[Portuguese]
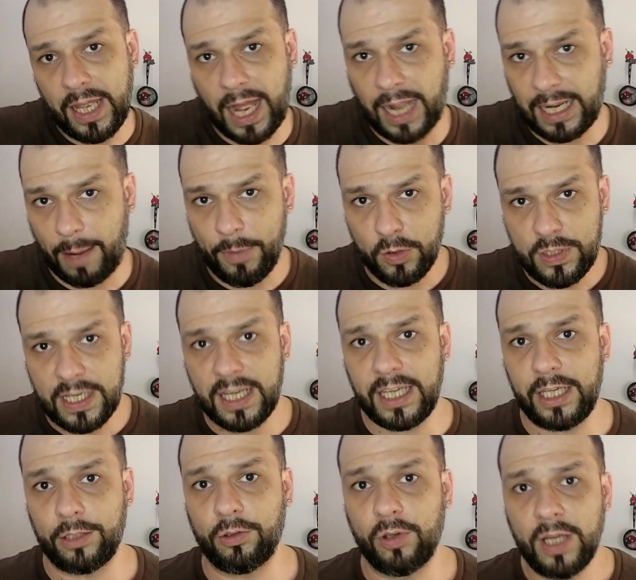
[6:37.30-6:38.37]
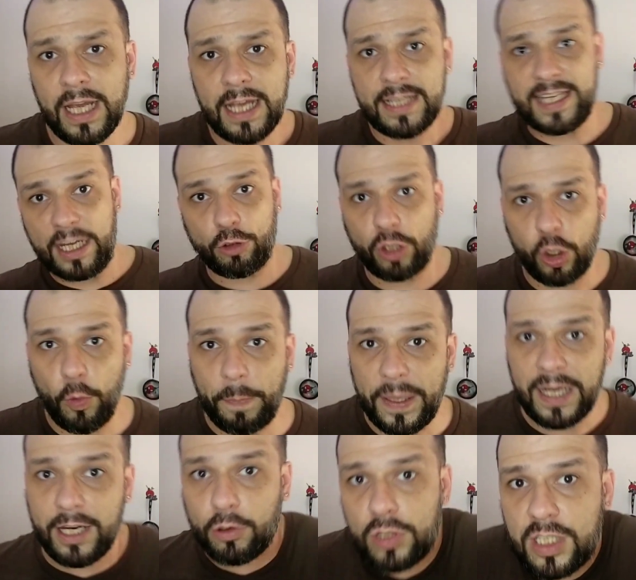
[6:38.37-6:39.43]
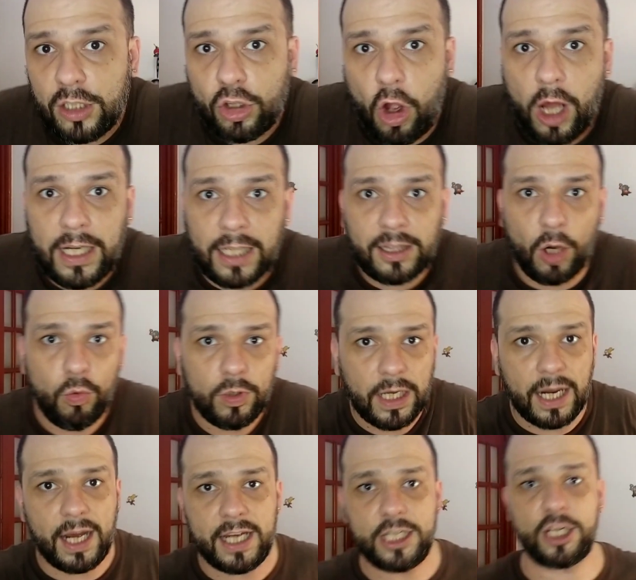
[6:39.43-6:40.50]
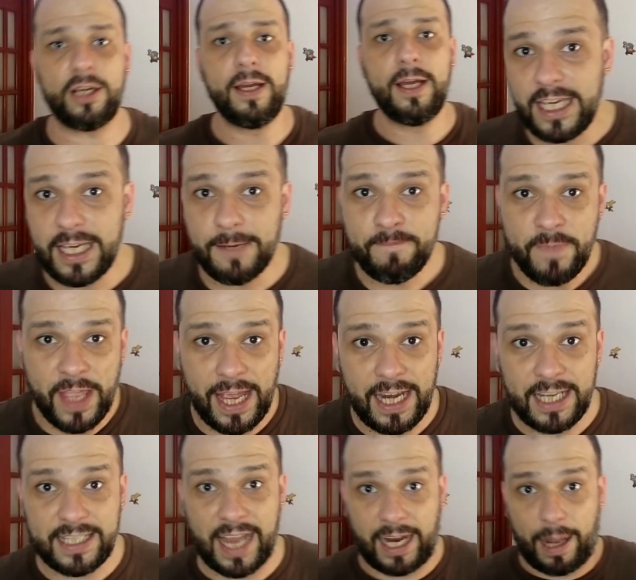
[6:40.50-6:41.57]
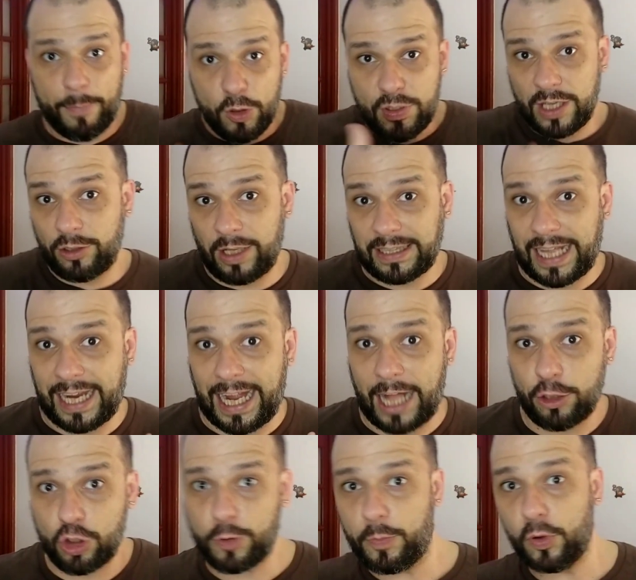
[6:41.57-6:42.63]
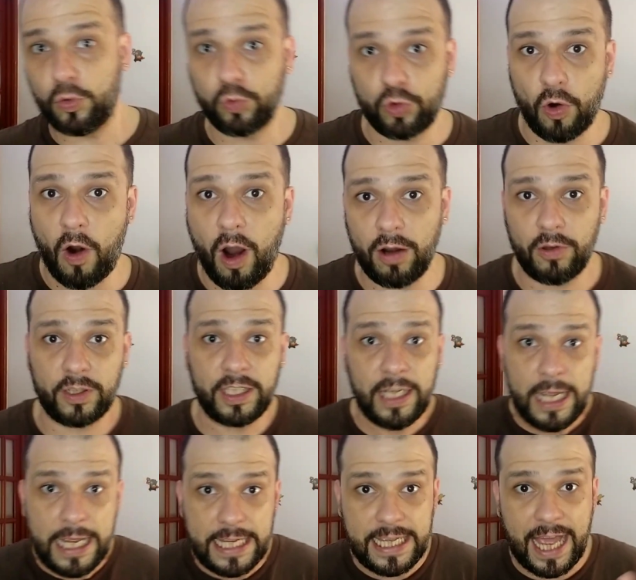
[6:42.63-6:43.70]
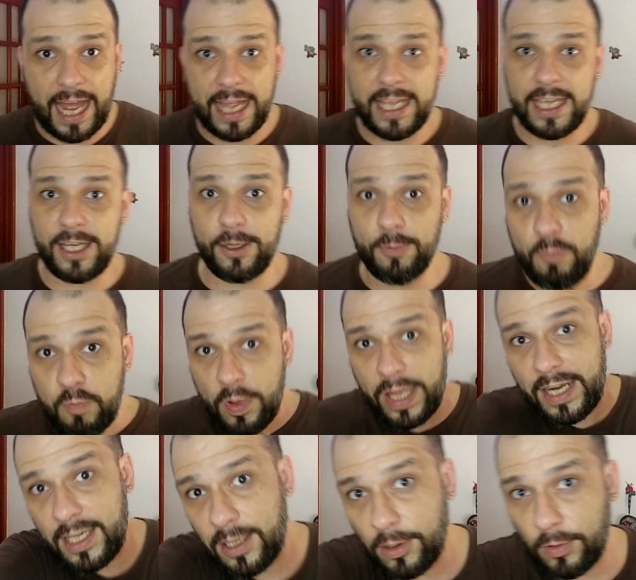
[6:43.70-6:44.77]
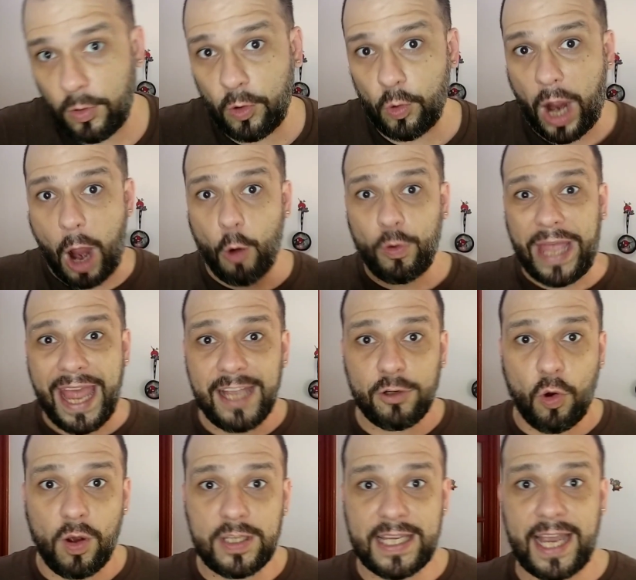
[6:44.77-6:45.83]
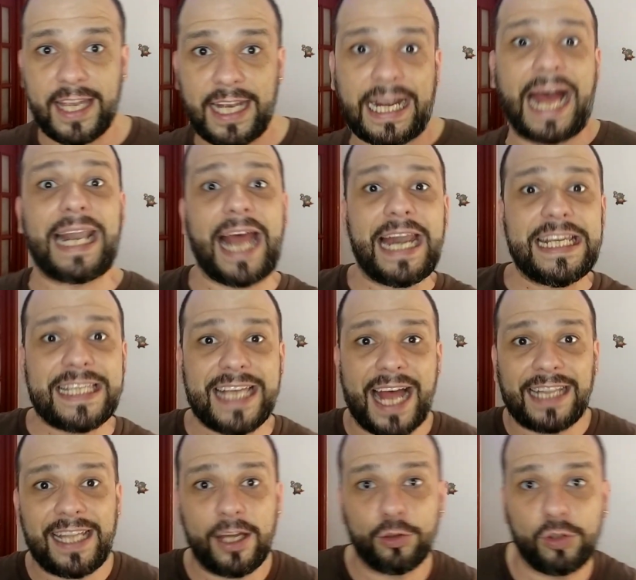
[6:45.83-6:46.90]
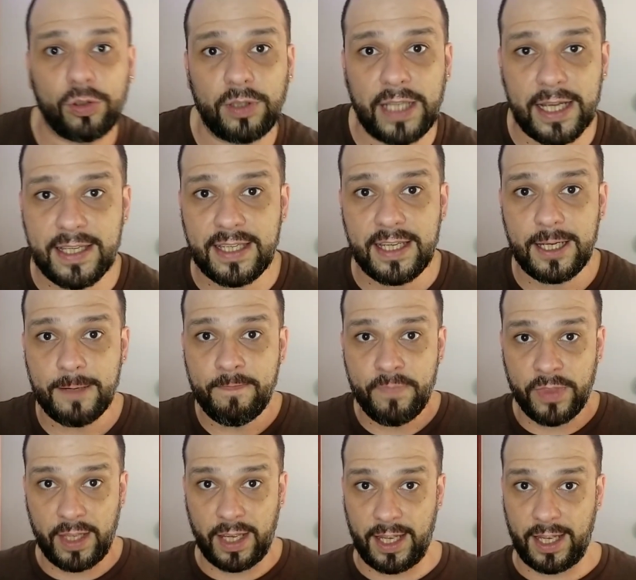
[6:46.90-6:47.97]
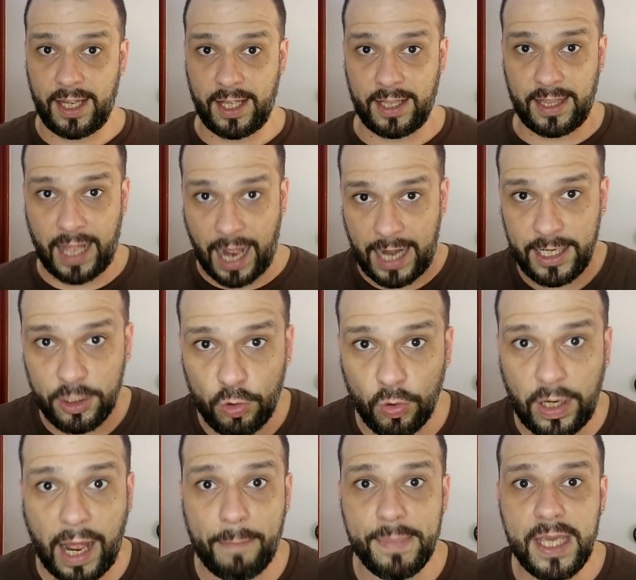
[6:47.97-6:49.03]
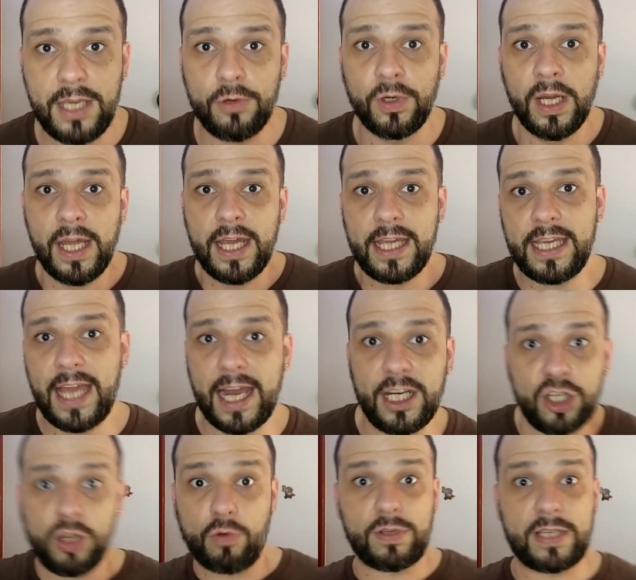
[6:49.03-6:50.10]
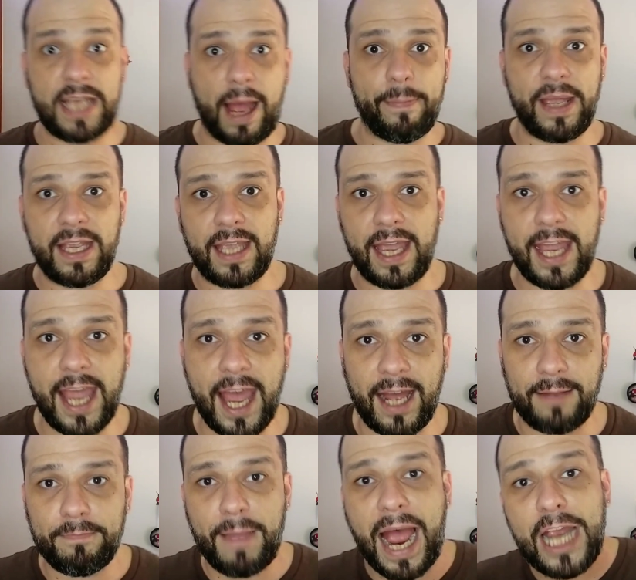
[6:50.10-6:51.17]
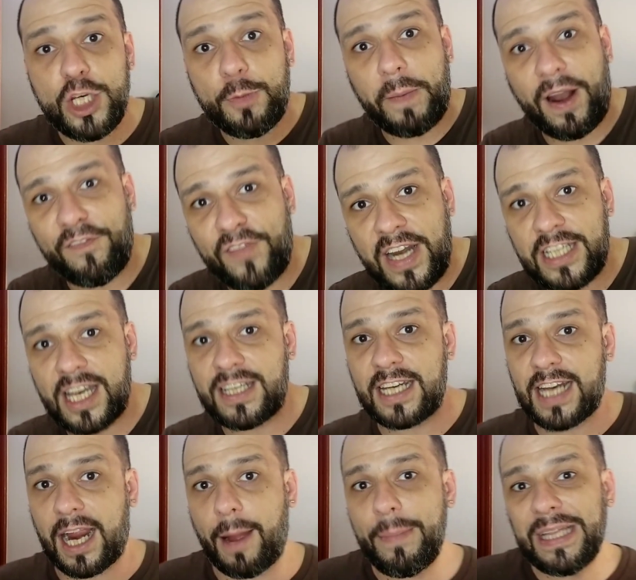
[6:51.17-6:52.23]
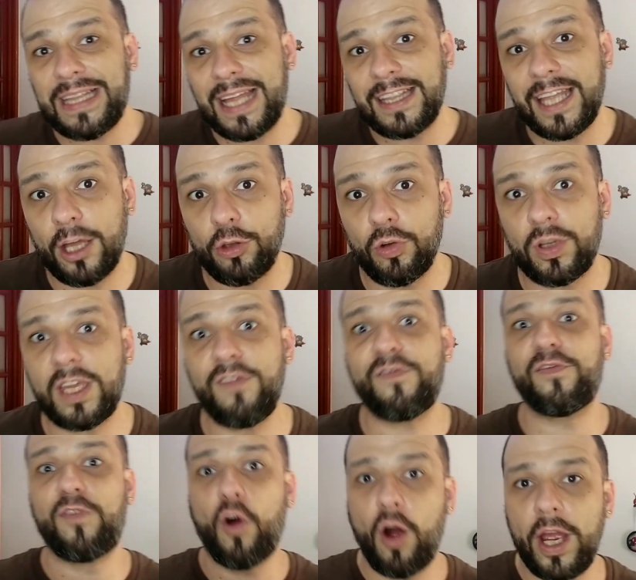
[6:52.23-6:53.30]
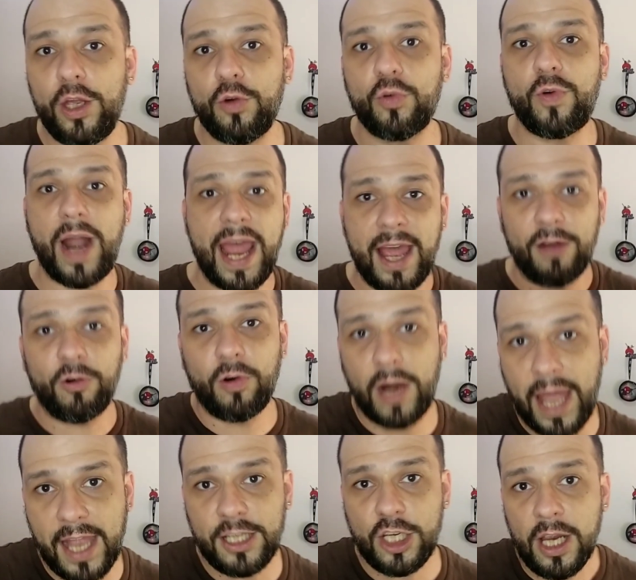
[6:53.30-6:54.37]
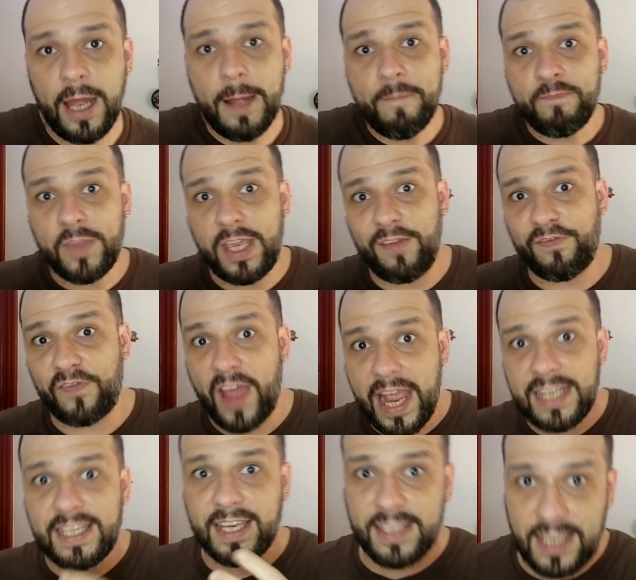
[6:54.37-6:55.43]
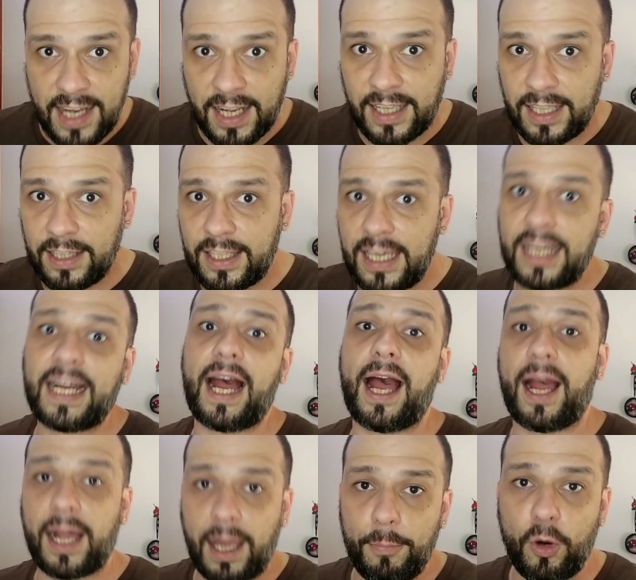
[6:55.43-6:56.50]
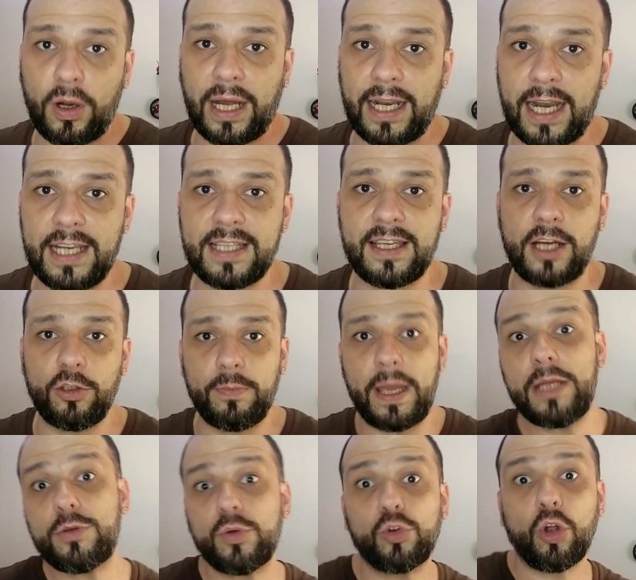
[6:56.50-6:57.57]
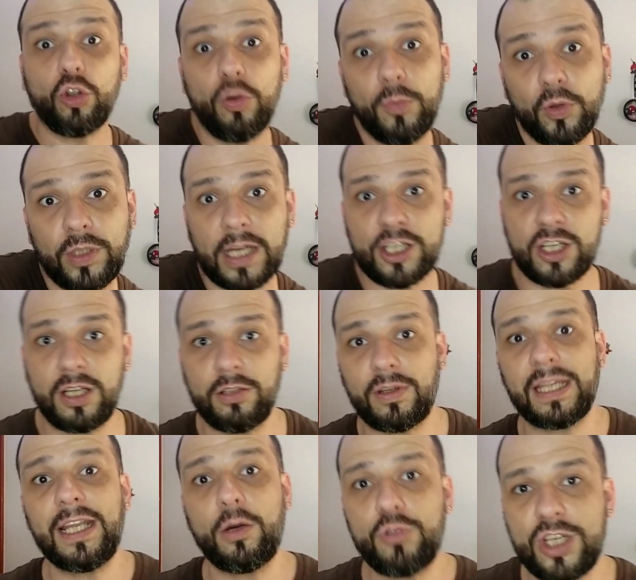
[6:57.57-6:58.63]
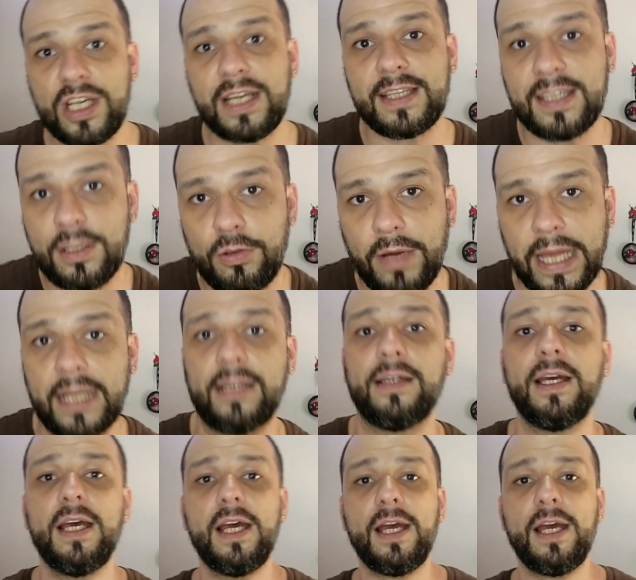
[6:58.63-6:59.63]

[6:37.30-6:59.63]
acabam seguindo. Sendo que o perigo se torna tão grande e eles acabam sendo atacados por um Trolloc, e aí ele, alguém consegue canalizar dentro desse. É, ali do caminho, e eles não sabem quem é. Mais pra frente a gente acaba entendendo que foi o, Re, o Rand que fez essa. que acabou canalizando, mesmo todo mundo achando que não tinha sido ele.